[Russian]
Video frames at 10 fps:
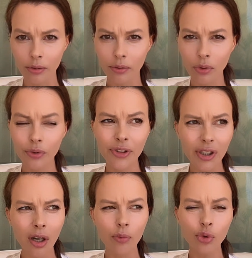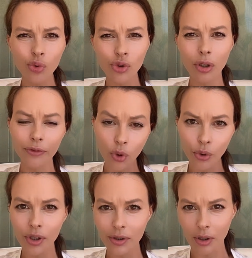Вот все, кому нужно,
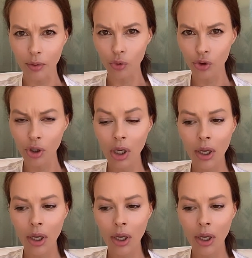выходят замуж.